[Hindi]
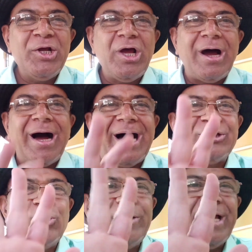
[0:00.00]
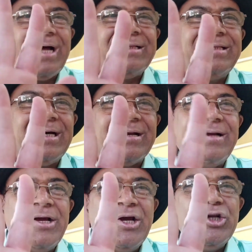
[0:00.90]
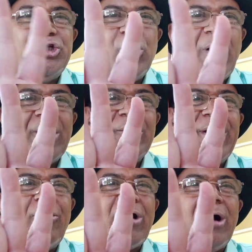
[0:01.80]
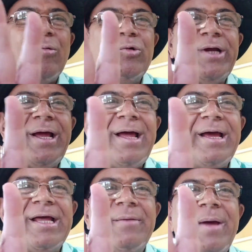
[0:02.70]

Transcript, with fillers: हमारे हाथों के अंदर जो अंगुलियां और अंगूठे हैं